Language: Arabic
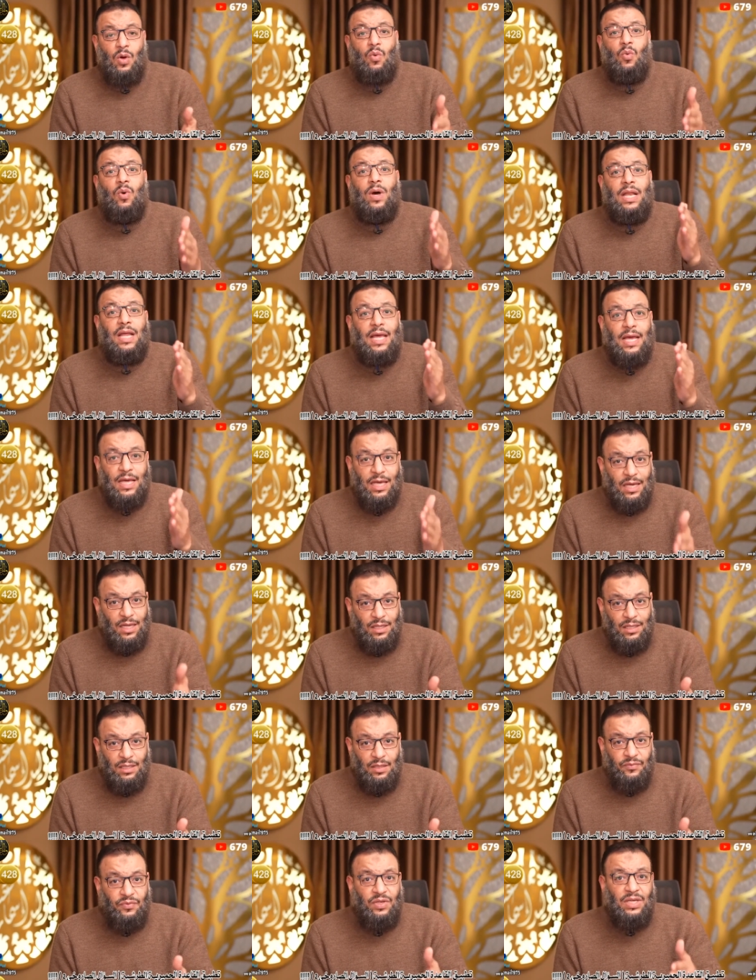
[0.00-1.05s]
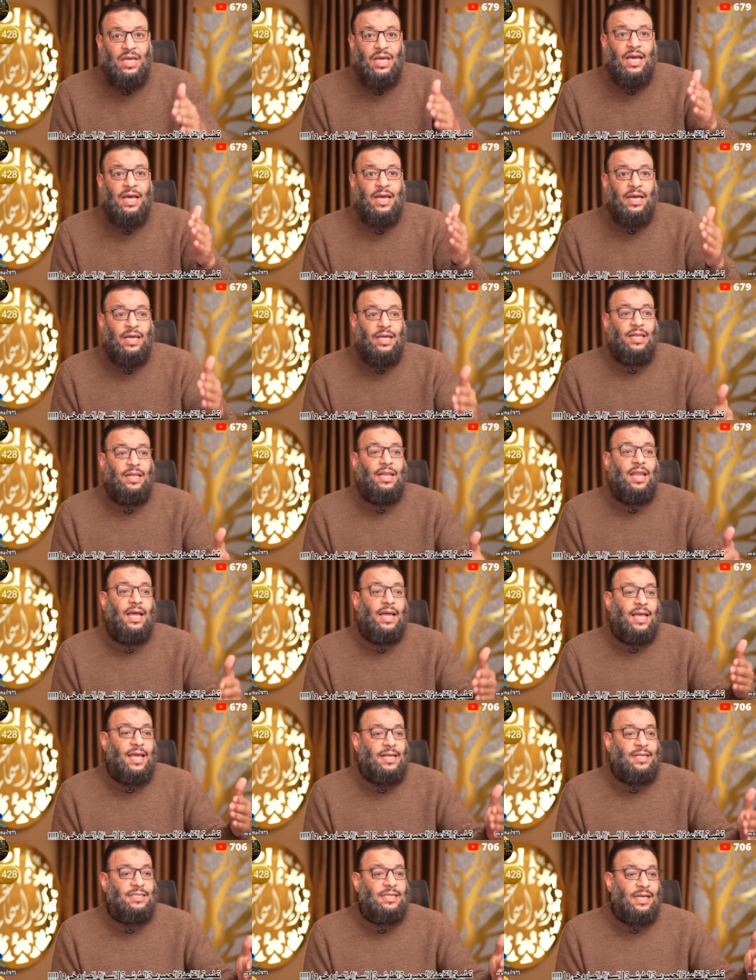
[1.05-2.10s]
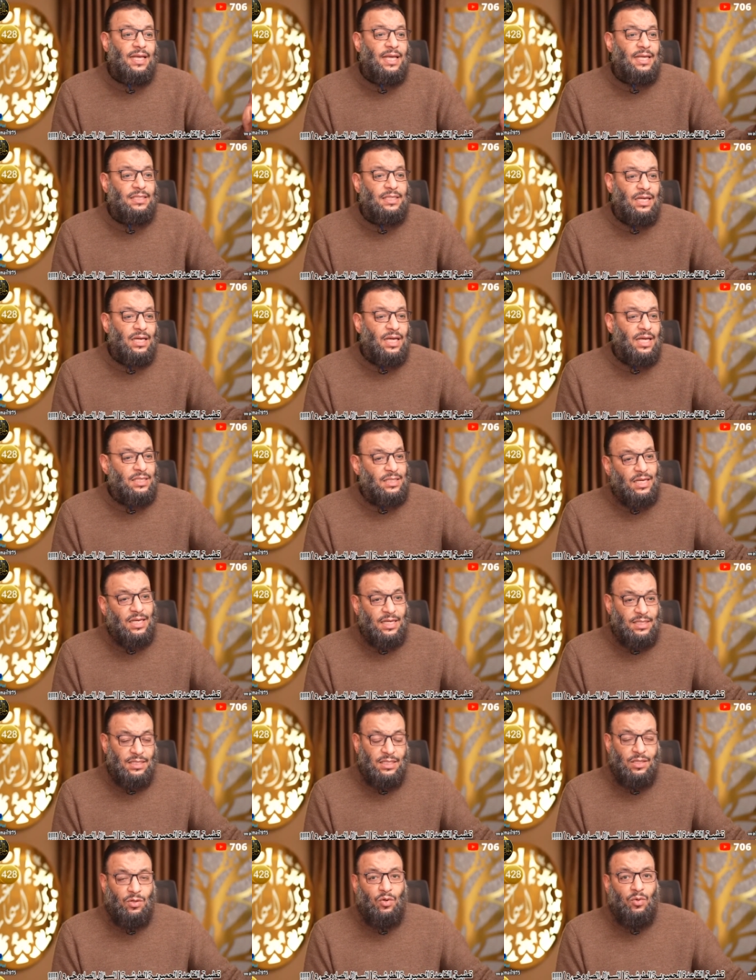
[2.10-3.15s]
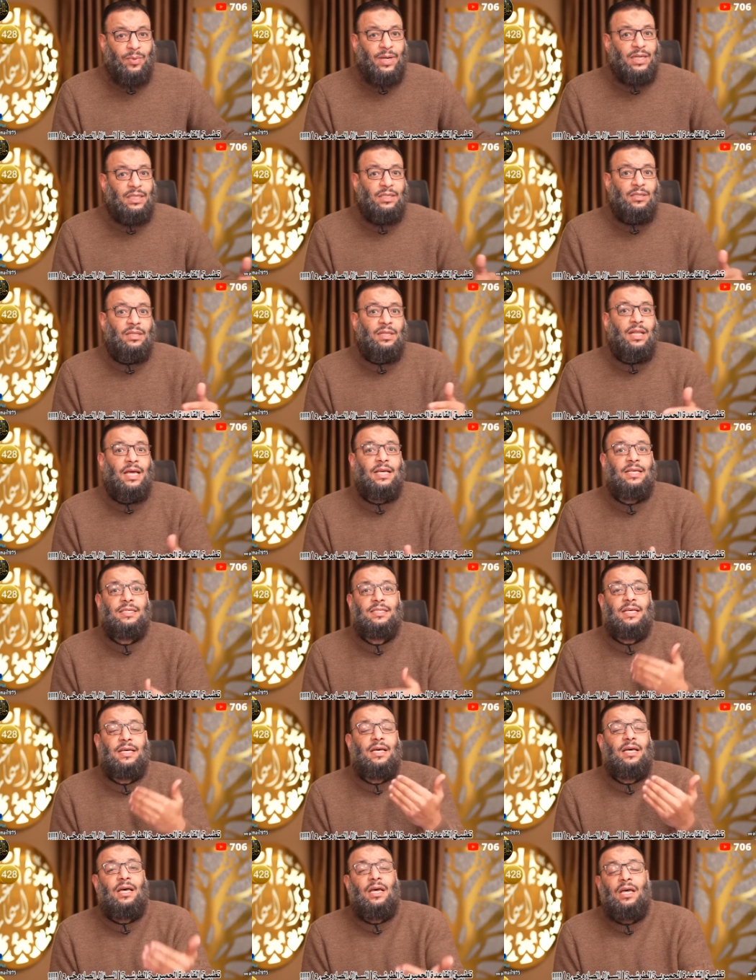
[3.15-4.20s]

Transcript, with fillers: ولكن فيها عله كذا كذا كذا كذا وبعدين ليس